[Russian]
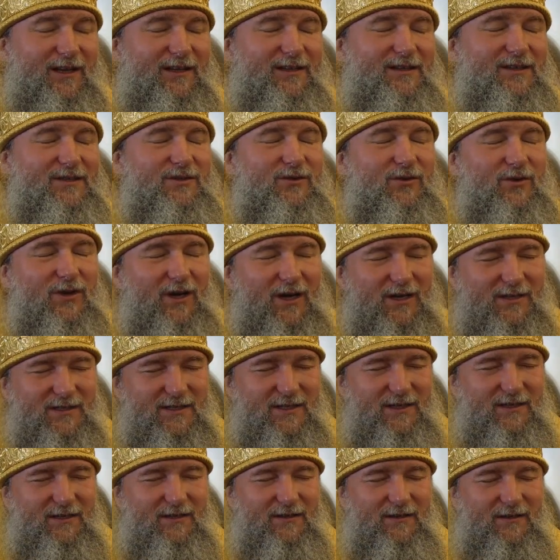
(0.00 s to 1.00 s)

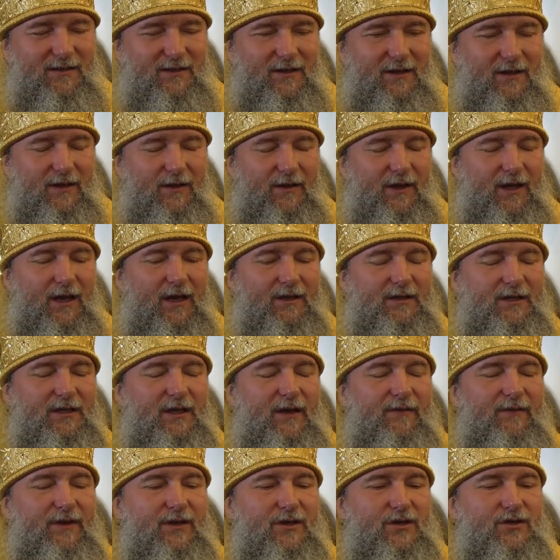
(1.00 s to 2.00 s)
несуразно. И вот
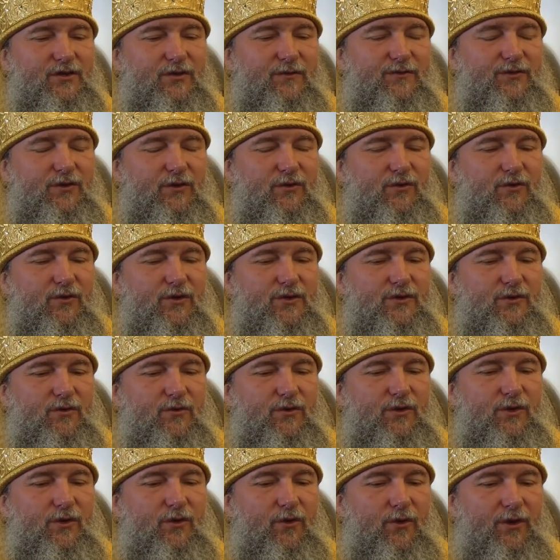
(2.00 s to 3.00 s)
она видит, что все то, что
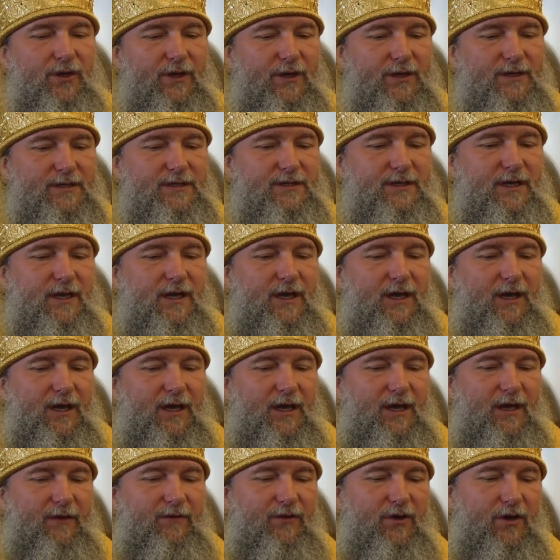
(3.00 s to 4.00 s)
у нее есть,
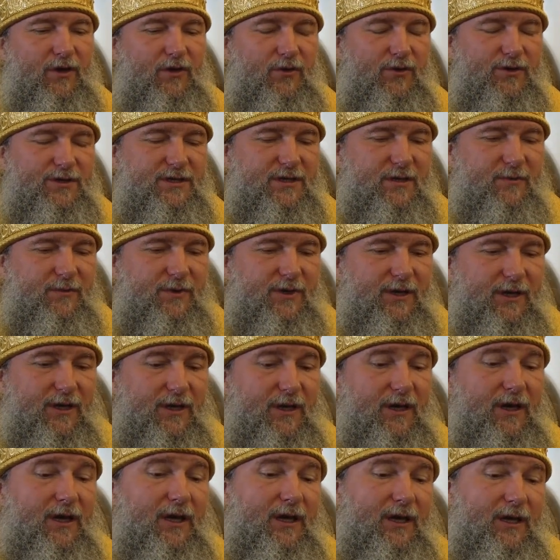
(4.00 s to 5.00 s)
и в ее
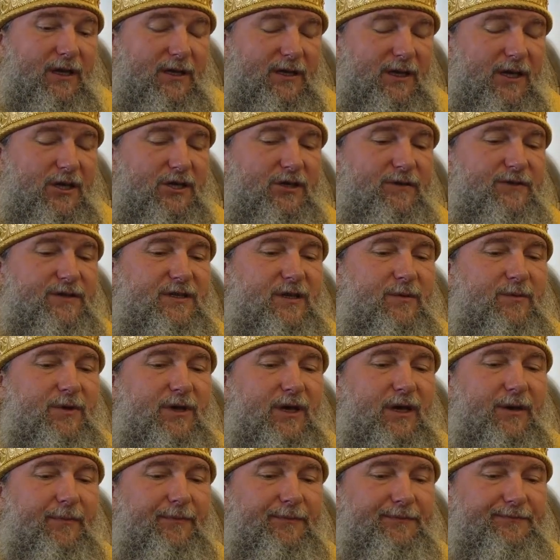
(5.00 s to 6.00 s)
семье, и даже в
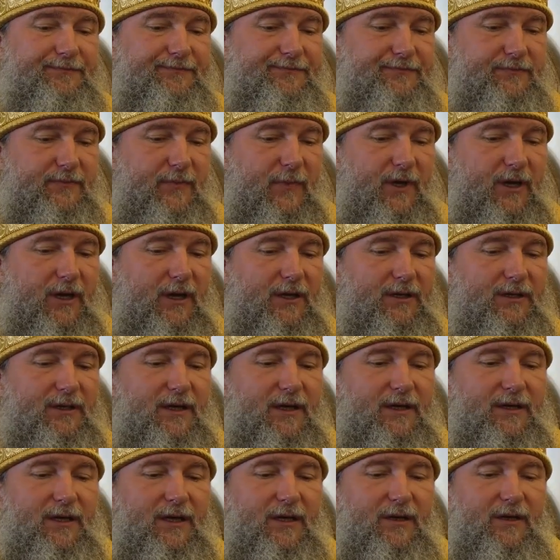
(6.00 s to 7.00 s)
семье
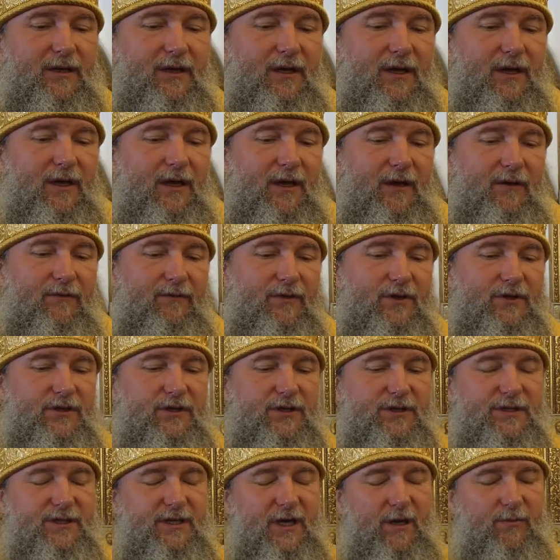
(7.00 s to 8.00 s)
когда она
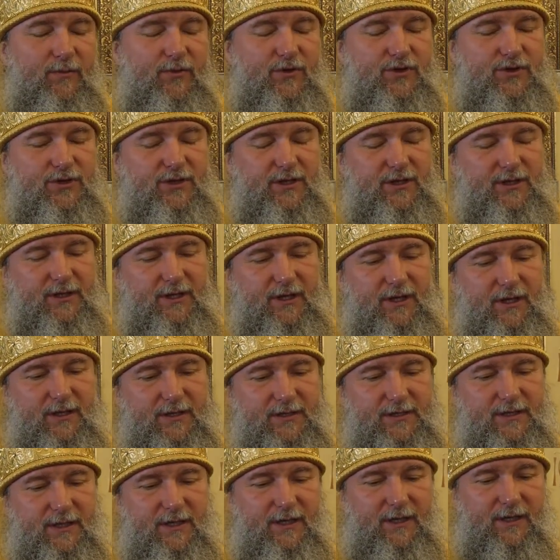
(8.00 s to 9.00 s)
вышла замуж да,
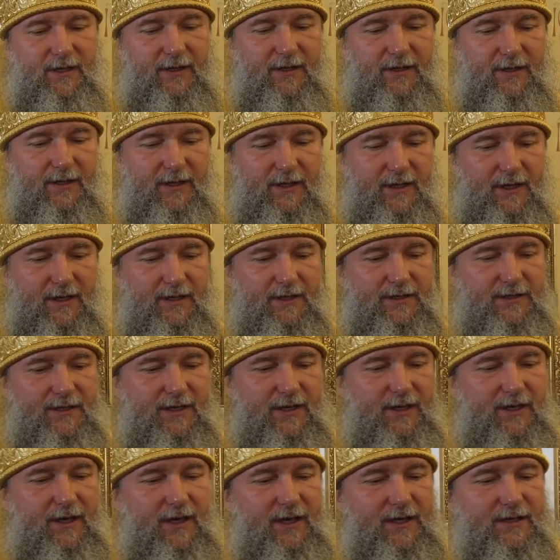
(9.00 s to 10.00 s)
за
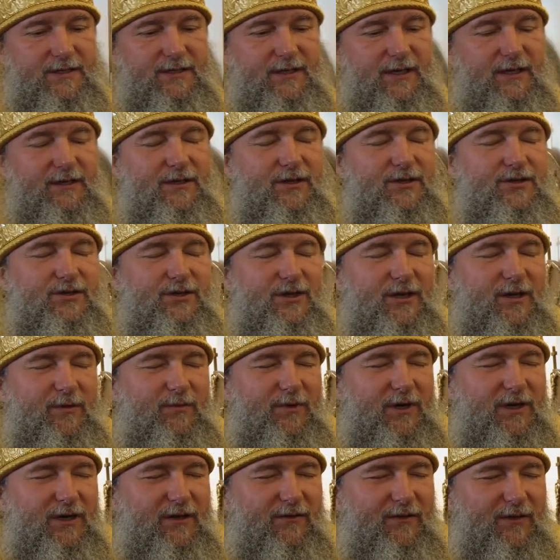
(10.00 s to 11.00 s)
Сергея Александровича
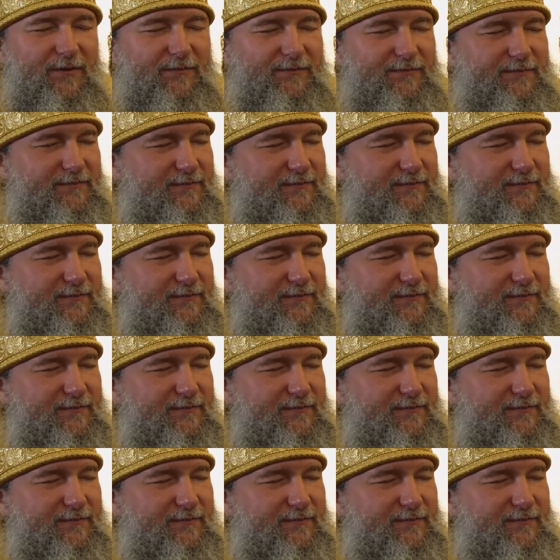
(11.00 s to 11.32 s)
Романова,